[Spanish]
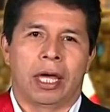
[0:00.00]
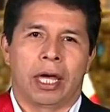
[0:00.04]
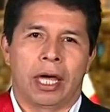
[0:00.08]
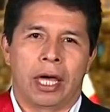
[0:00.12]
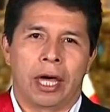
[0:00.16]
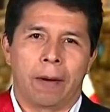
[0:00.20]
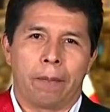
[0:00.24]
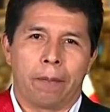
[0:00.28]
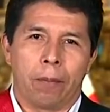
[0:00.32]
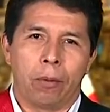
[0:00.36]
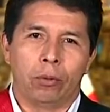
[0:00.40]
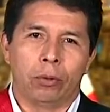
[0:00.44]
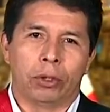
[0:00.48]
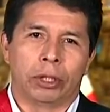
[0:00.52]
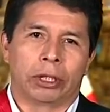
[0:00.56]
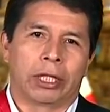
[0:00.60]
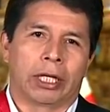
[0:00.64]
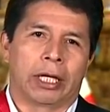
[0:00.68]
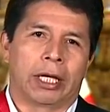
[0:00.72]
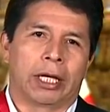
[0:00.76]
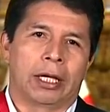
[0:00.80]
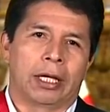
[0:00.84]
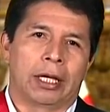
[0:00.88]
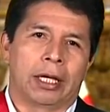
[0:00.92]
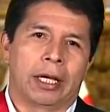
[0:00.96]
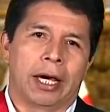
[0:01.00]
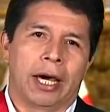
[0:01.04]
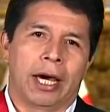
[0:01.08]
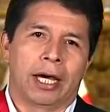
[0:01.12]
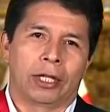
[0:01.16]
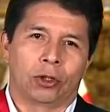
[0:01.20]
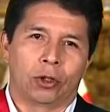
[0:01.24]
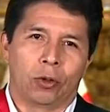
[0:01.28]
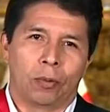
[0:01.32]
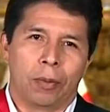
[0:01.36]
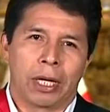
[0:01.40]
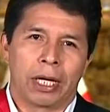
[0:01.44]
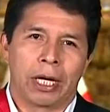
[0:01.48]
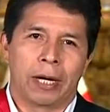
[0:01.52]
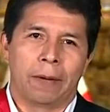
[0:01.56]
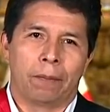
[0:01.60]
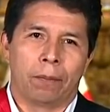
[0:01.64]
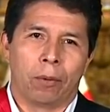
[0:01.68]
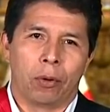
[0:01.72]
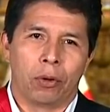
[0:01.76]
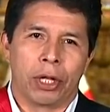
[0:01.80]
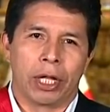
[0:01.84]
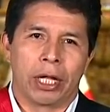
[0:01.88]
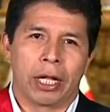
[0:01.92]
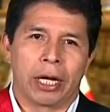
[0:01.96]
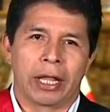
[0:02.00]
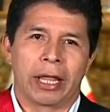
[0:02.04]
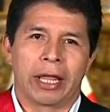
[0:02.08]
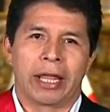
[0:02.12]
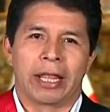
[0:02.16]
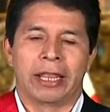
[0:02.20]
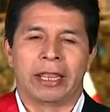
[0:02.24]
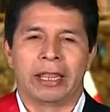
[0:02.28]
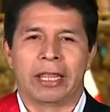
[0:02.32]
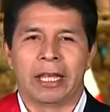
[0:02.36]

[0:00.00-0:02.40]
que apunta a tomar el poder